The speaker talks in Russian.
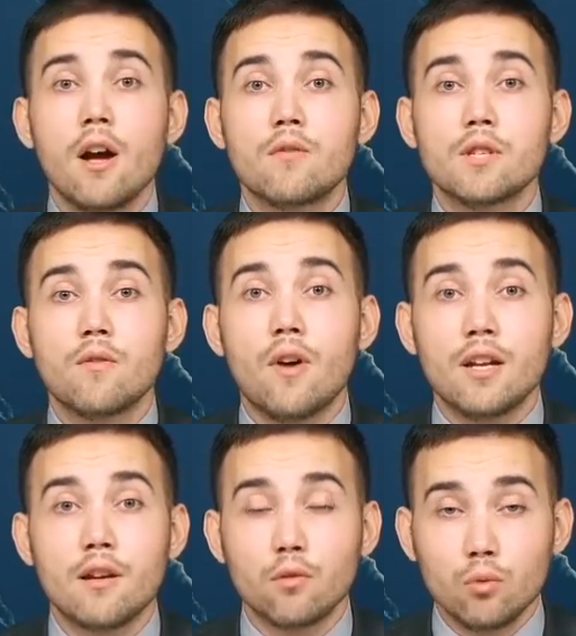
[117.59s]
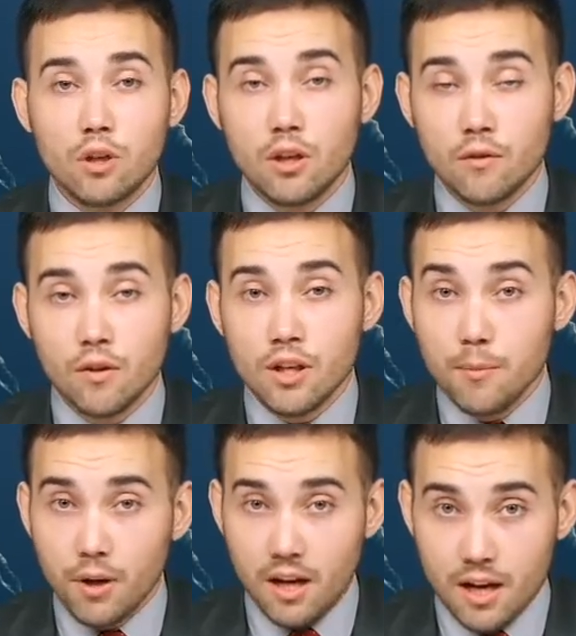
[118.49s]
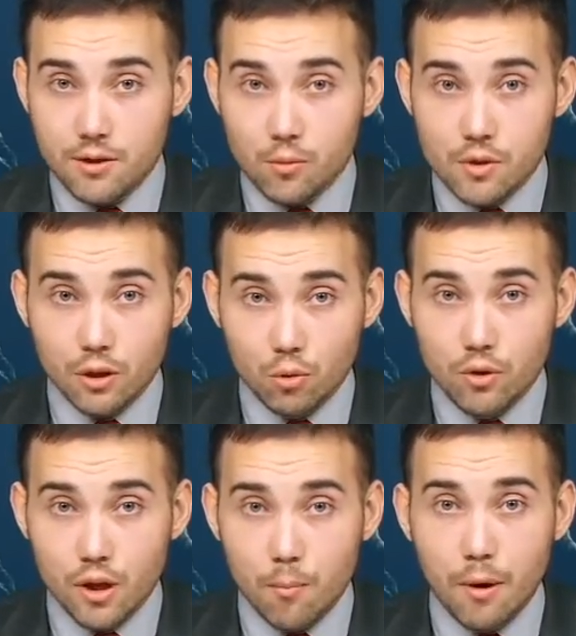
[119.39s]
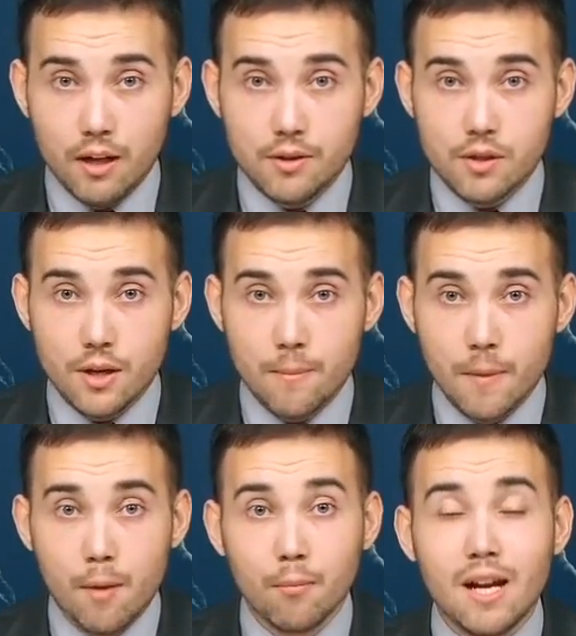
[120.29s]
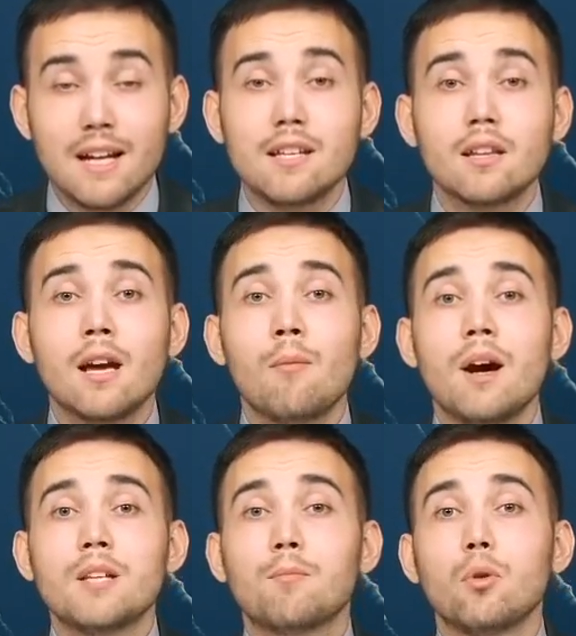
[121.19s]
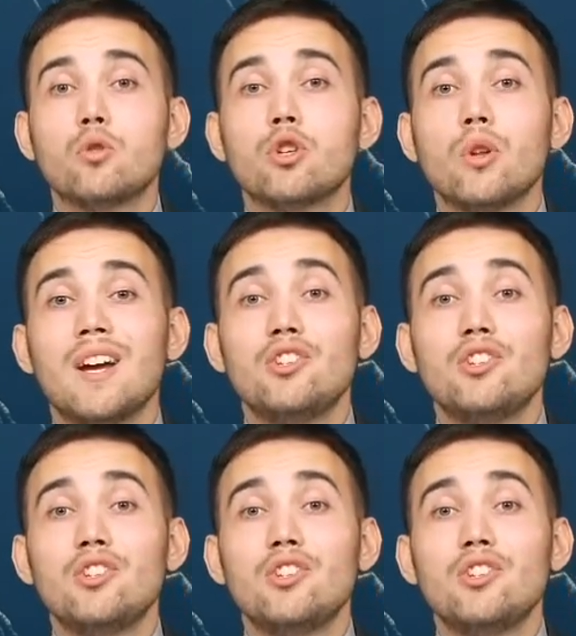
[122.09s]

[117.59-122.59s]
«Вызывание внутреннего неприятия у сотрудника полиции» многодетная Моя мать получила